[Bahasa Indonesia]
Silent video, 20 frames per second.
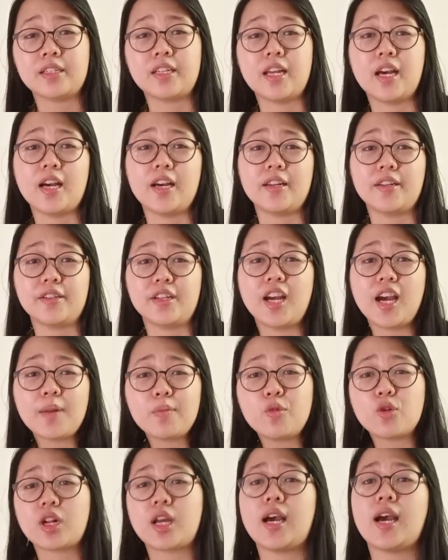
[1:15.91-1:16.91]
Dan
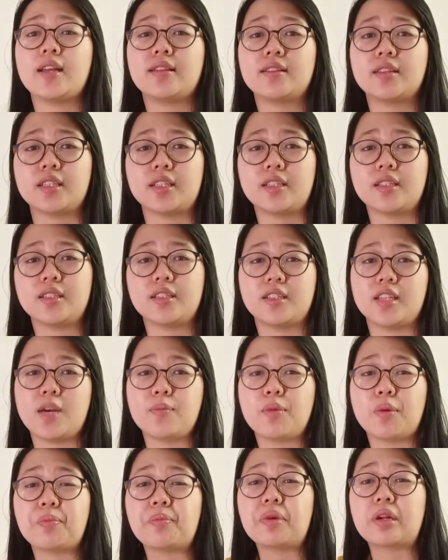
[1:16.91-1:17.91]
dengan murah hati,
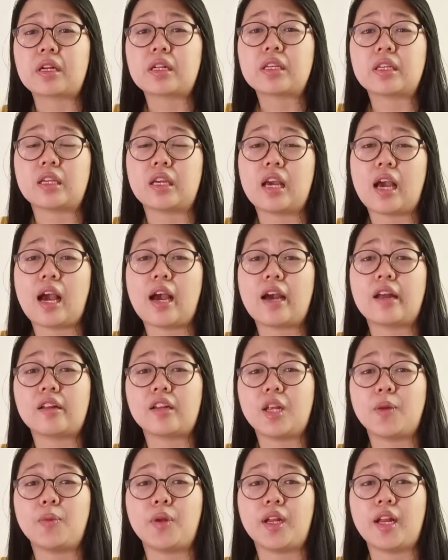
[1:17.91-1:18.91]
ia memberi
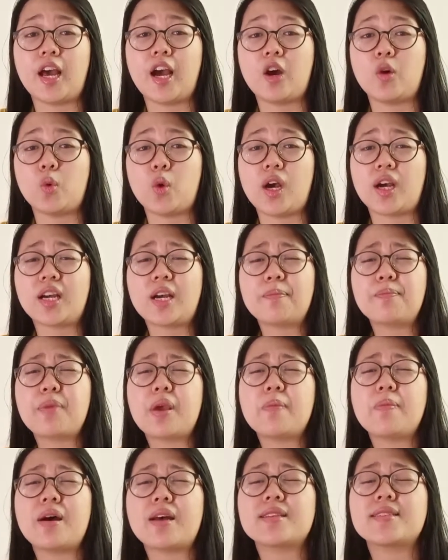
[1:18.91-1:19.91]
Adam dan Hawa
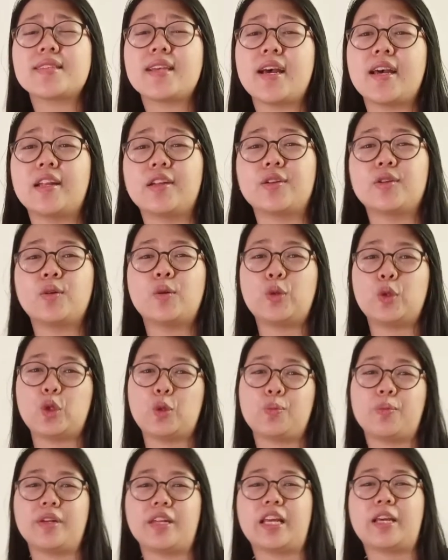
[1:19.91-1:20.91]
kebebasan
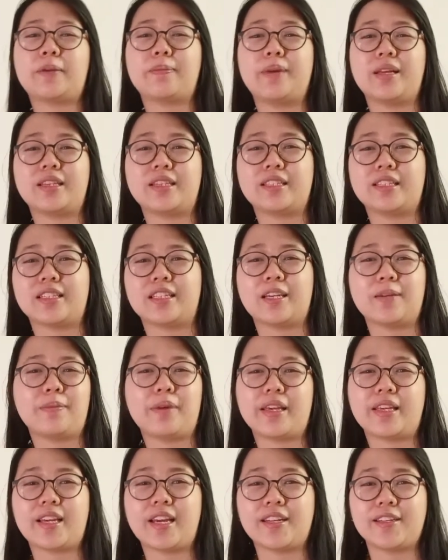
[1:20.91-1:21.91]
untuk menikmati
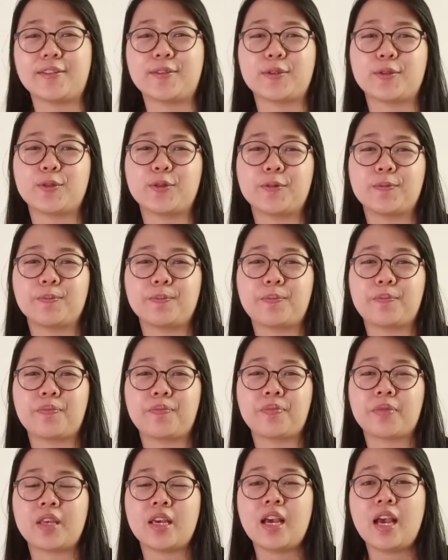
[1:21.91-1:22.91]
kebaikan itu.
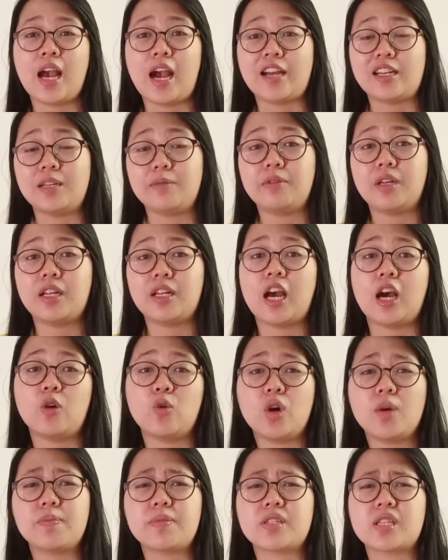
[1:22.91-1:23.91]
Adam dan
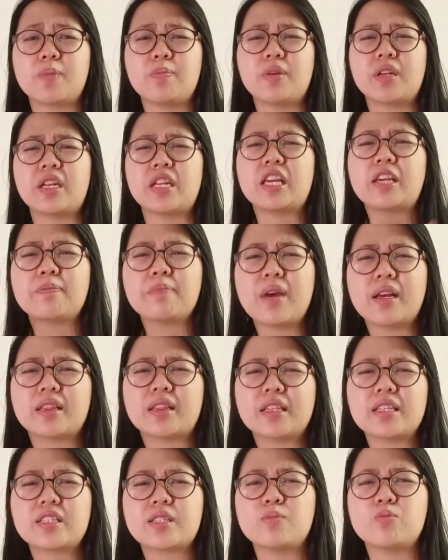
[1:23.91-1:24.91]
Hawa bisa
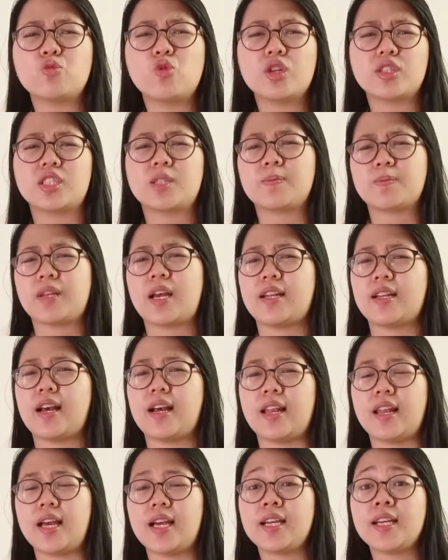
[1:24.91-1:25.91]
menikmati semua ciptaan
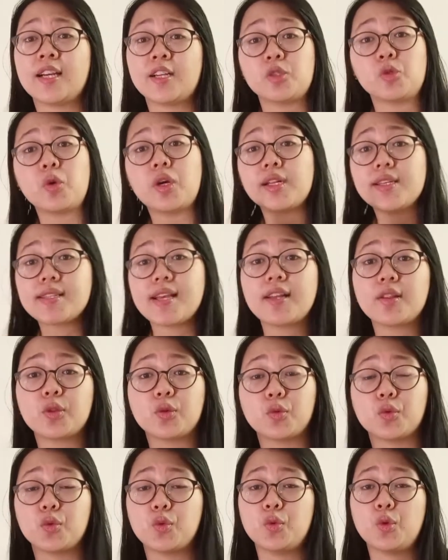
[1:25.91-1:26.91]
Allah kecuali
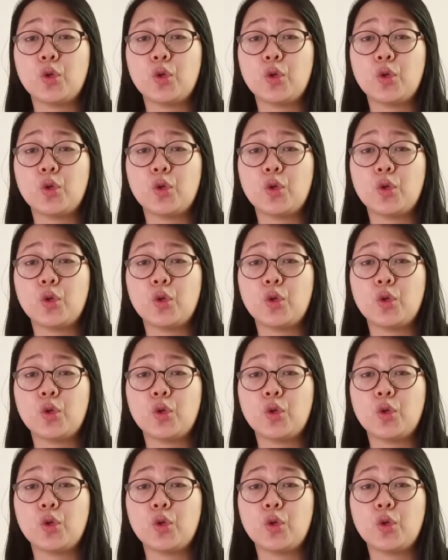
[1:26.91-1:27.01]
satu,